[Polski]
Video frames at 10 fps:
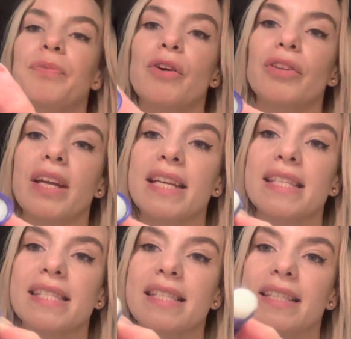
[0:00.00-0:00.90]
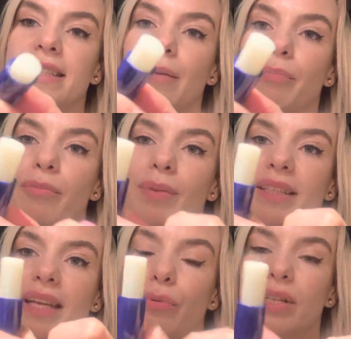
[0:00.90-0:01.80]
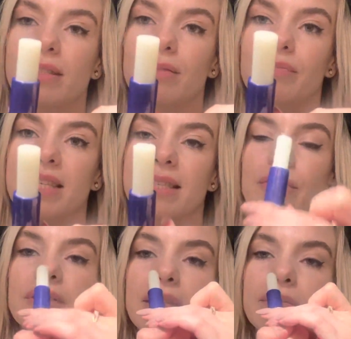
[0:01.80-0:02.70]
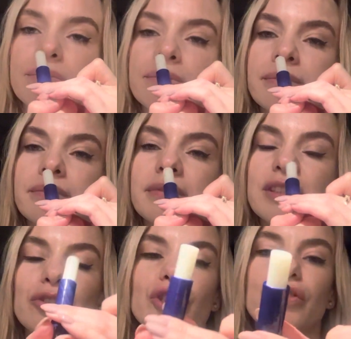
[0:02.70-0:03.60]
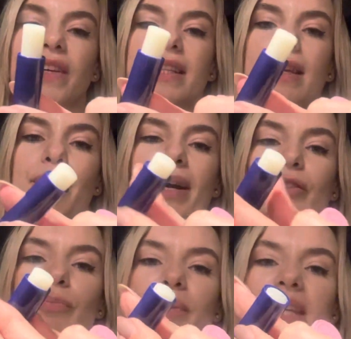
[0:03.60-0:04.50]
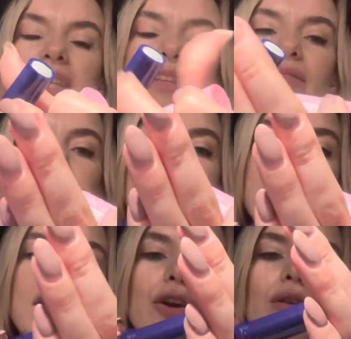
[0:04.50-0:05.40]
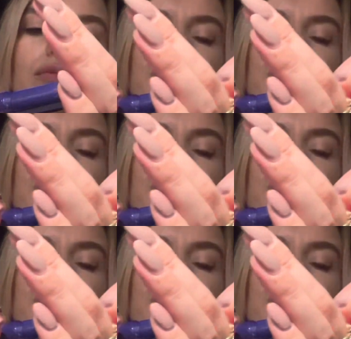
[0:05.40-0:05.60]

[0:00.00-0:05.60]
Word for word: Ona jest, e, te pomadki akurat są niesamowite. Nie zawsze świetnie pachną, pięknie wyglądają.